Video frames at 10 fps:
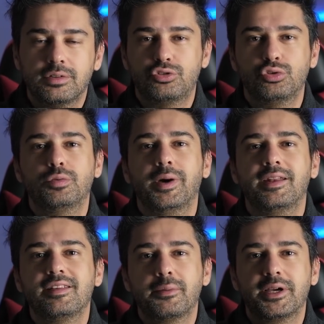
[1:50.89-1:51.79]
Çünkü ben
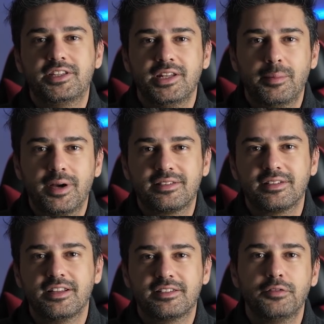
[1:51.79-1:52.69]
ne zaman
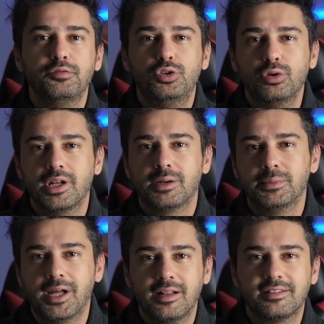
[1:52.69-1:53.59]
KineMaster desem
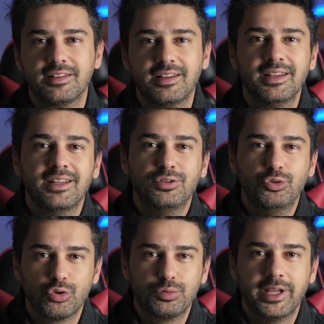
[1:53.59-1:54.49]
videolarımın altına
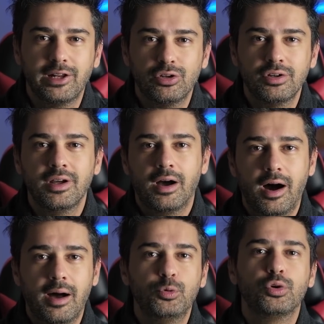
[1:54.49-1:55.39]
yorum geliyor.
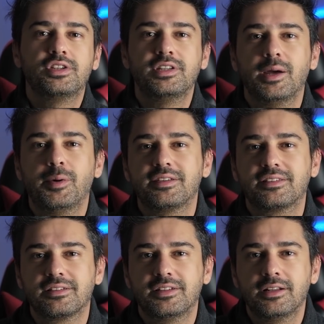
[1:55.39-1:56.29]
Abi o
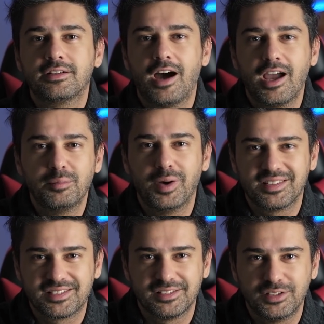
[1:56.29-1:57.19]
KineMaster değil
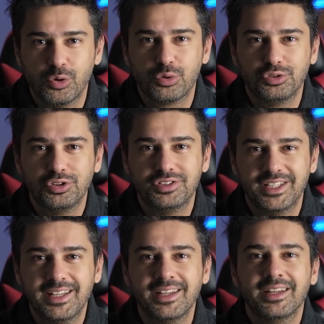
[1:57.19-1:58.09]
KineMaster diye okunuyor
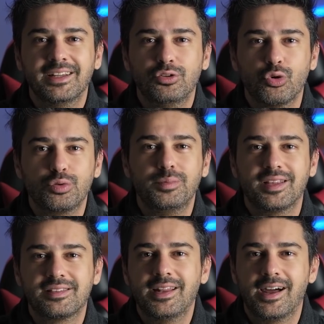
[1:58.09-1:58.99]
diye yorum
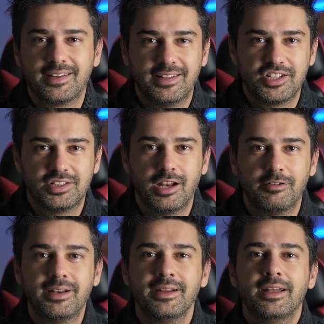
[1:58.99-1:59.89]
yazan arkadaşlar
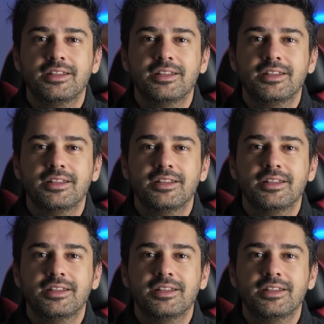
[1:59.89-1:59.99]
var.